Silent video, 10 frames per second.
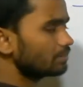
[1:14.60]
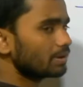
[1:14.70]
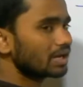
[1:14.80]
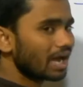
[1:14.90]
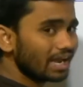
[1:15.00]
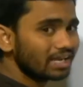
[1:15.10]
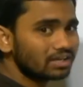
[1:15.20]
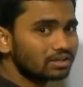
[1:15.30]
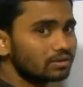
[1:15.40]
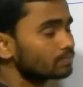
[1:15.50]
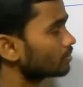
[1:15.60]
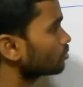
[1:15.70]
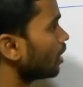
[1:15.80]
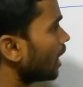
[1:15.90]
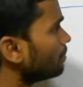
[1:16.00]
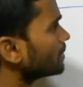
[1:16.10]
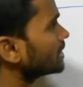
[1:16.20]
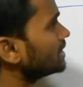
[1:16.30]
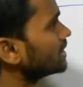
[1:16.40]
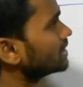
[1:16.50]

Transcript: बढ़ाएंगे ना तो अब बताइए कि